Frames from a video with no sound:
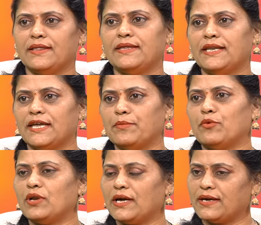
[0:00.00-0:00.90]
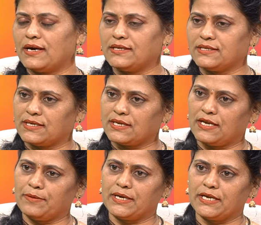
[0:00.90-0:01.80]
దీనికి మూలాధార
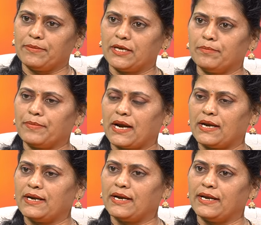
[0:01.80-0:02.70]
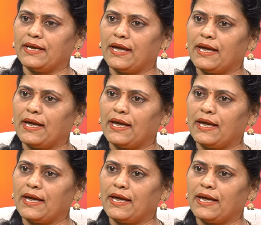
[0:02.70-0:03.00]
చక్రాన్ని బట్టి మనం ప్రాణనాడి